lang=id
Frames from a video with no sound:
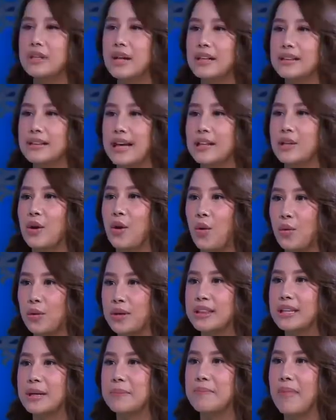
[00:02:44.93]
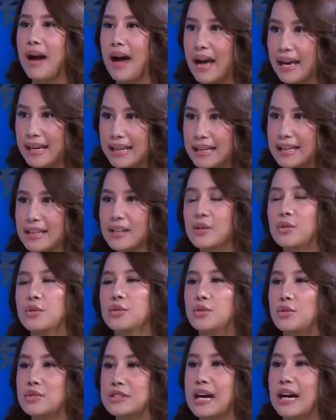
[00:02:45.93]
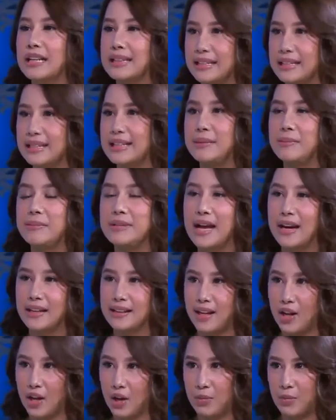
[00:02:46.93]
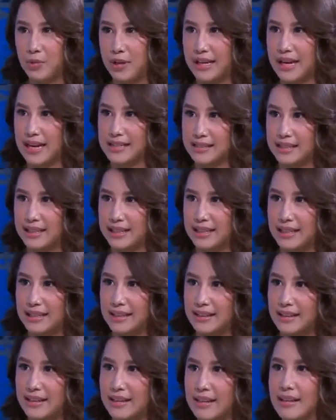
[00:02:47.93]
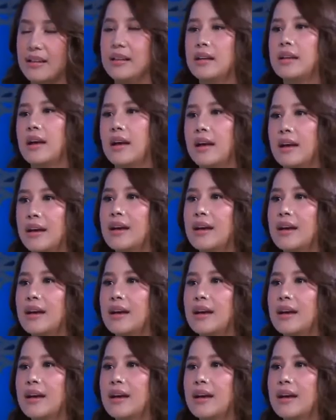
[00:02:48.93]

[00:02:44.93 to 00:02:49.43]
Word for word: teknologi terbaik untuk saat ini di bidang telekomunikasi. Wow, ya, terbaik.